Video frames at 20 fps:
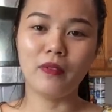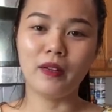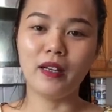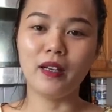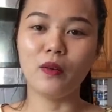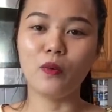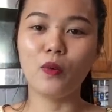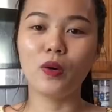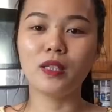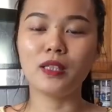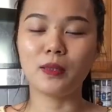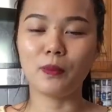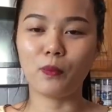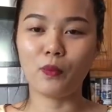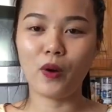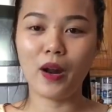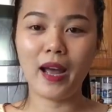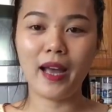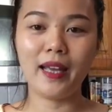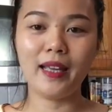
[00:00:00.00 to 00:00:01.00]
và đừng quên
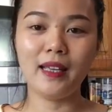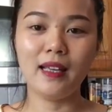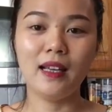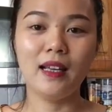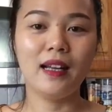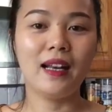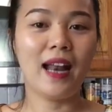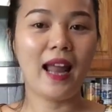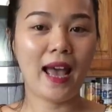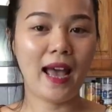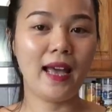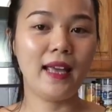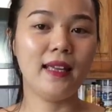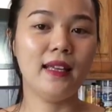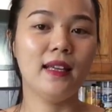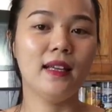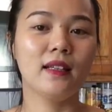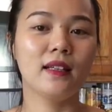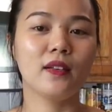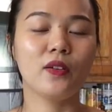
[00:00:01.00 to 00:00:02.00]
subscribe,
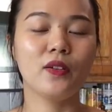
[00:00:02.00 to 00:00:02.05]
like,